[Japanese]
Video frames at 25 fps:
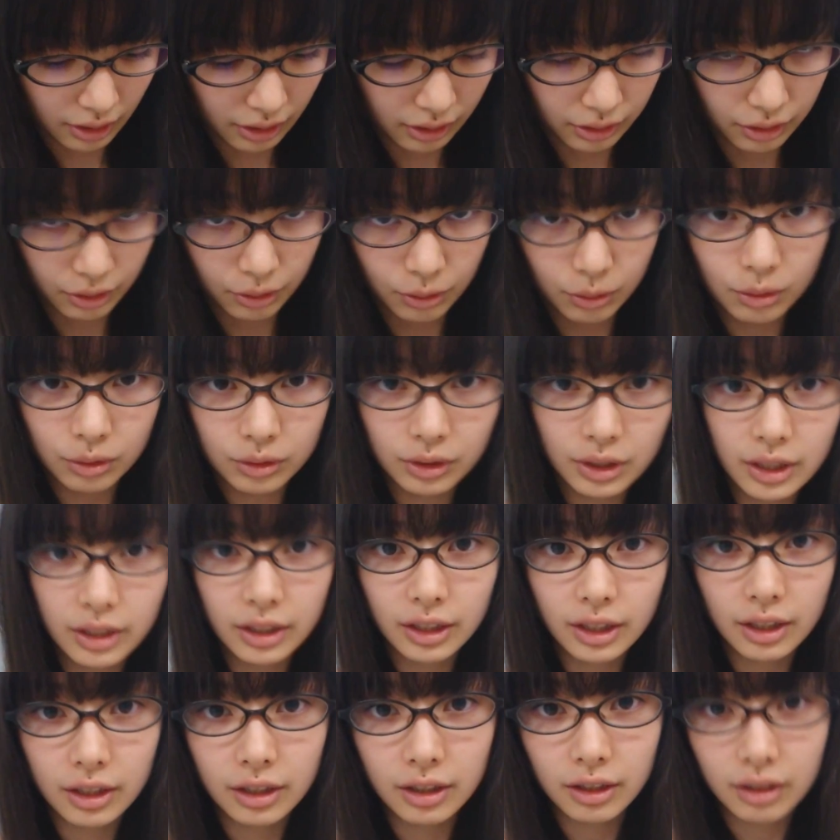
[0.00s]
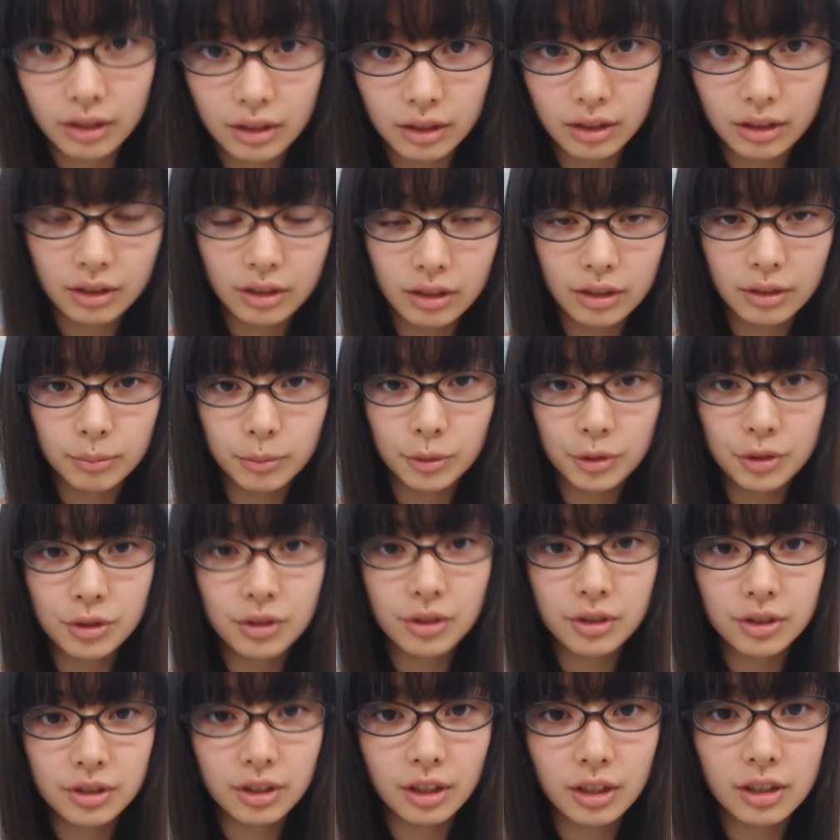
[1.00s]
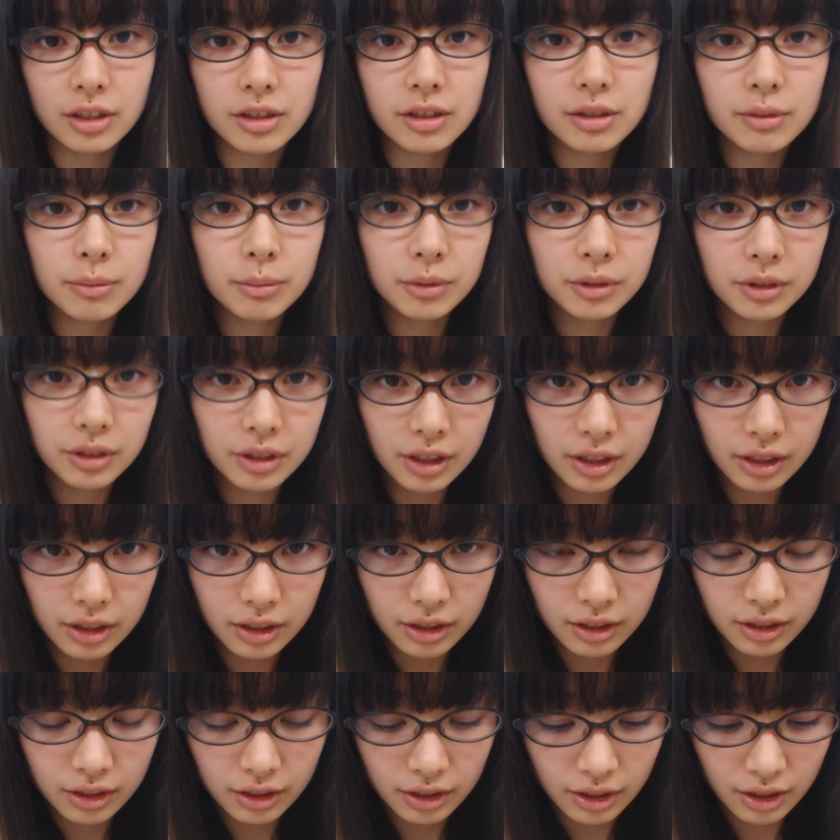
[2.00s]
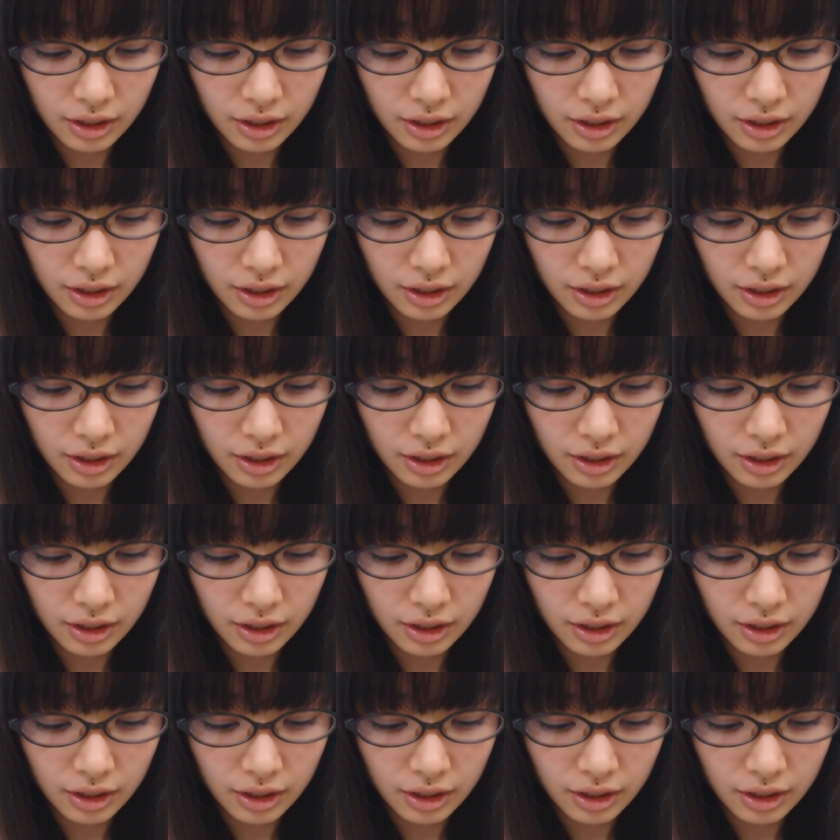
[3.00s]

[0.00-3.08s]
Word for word: えっと、この間募集した質問に、